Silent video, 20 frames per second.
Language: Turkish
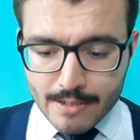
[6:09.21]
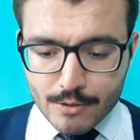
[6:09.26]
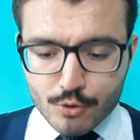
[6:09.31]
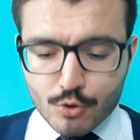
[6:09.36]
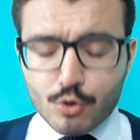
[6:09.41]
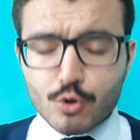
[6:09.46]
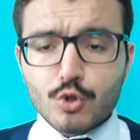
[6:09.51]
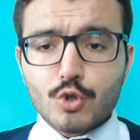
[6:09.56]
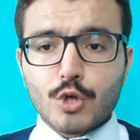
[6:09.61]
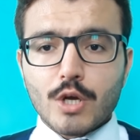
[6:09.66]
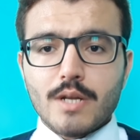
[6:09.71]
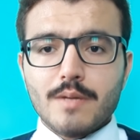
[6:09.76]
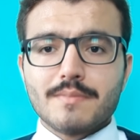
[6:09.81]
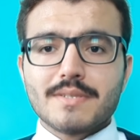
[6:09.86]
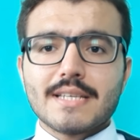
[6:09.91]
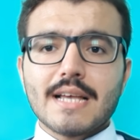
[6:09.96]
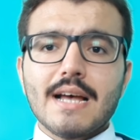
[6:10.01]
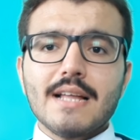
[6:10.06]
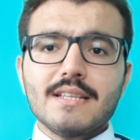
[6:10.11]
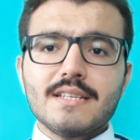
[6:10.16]
Şunu söyleyeyim
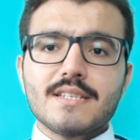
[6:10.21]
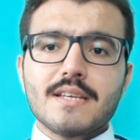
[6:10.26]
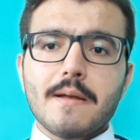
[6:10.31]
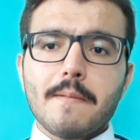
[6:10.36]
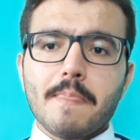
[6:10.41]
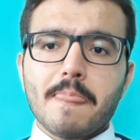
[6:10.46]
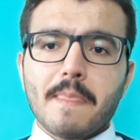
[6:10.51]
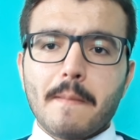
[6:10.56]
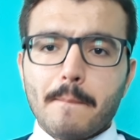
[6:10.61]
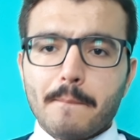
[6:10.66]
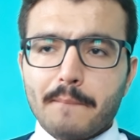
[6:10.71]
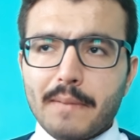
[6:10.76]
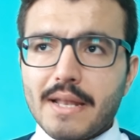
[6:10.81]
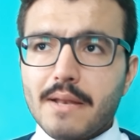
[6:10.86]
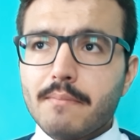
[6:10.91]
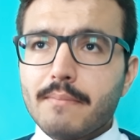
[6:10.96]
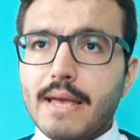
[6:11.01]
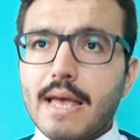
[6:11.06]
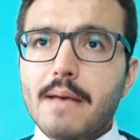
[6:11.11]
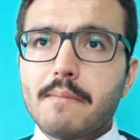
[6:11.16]
sadece
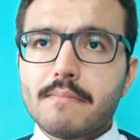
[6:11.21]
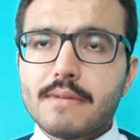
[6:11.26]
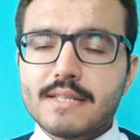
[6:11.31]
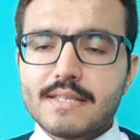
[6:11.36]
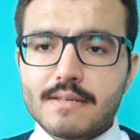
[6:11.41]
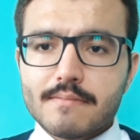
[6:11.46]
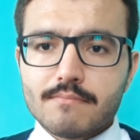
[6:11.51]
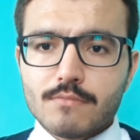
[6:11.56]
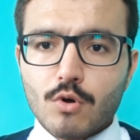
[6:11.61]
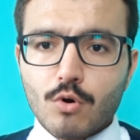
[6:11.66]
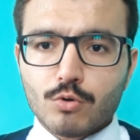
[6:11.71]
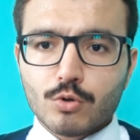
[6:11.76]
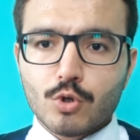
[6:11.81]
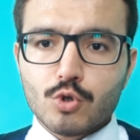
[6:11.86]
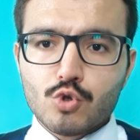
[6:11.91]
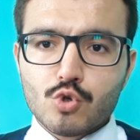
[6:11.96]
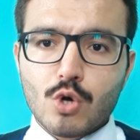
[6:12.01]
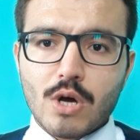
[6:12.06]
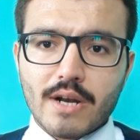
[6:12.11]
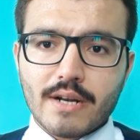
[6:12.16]
benim beğenmediğim
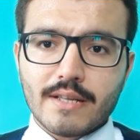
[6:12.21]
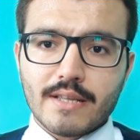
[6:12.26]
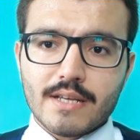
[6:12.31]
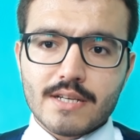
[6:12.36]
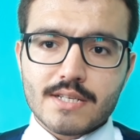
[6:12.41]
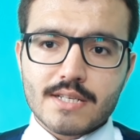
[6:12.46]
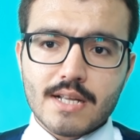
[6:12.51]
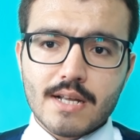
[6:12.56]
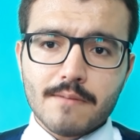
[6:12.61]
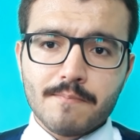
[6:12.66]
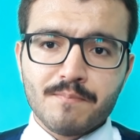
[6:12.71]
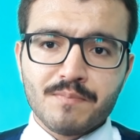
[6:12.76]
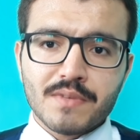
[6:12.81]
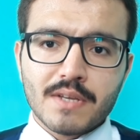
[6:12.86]
nokta şu arkadaşlar